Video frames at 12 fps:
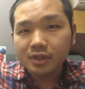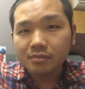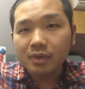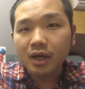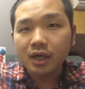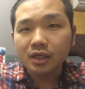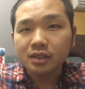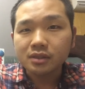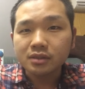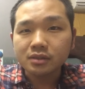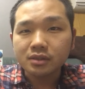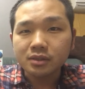まあ、
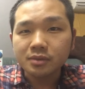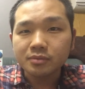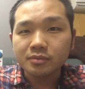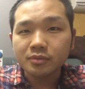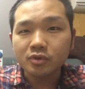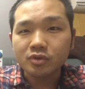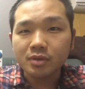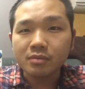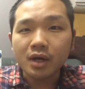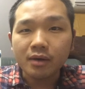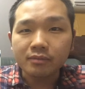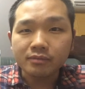僕は
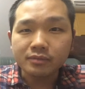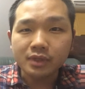まあ、